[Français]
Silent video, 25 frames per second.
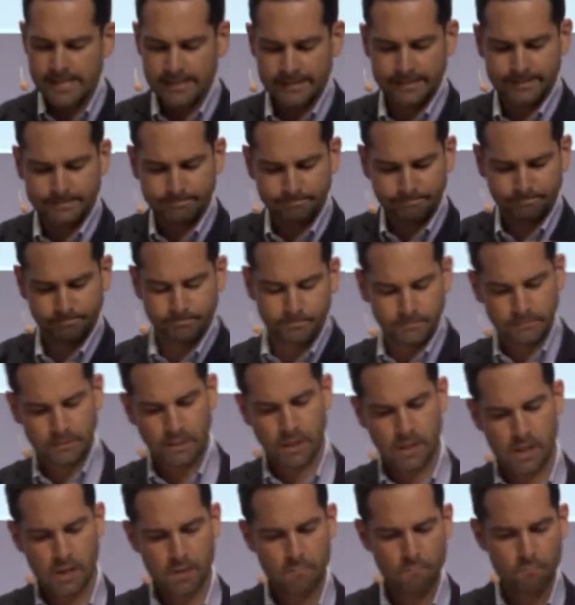
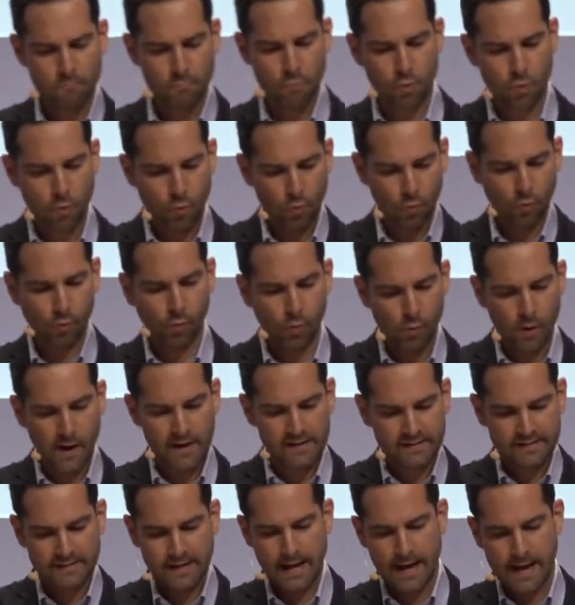un mot au
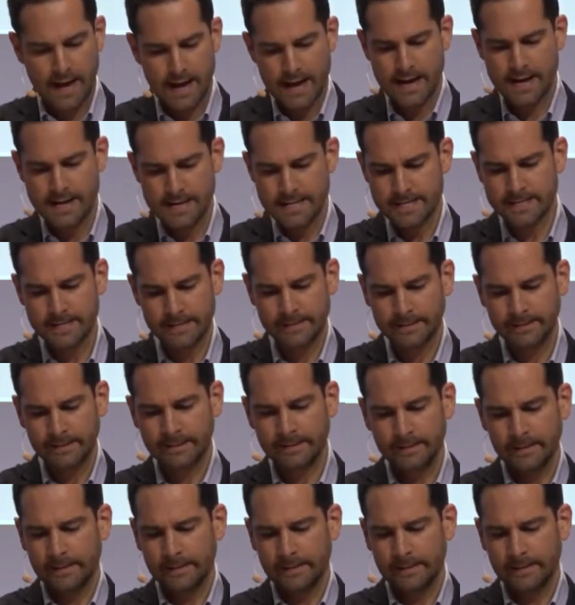hasard.